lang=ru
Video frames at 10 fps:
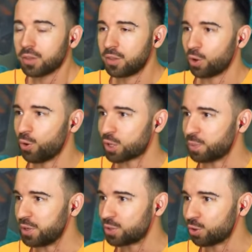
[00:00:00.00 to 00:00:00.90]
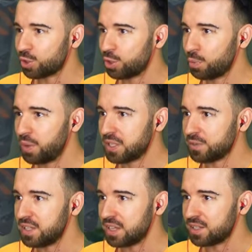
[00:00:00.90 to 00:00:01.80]
Да господи, сколько же
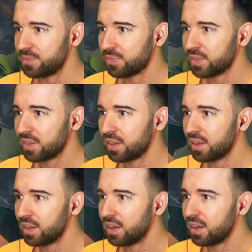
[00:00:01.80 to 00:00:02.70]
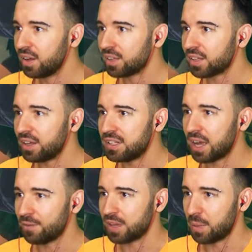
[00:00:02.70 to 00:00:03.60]
сюрпризов здесь. Это
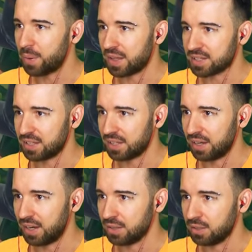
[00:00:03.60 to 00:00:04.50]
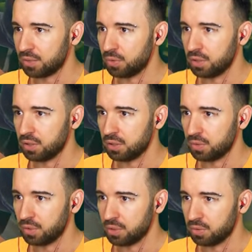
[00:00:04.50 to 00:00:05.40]
явно опасная хрень. Ой,
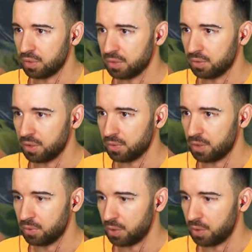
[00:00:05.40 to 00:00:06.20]
ой, ой, ой, ой,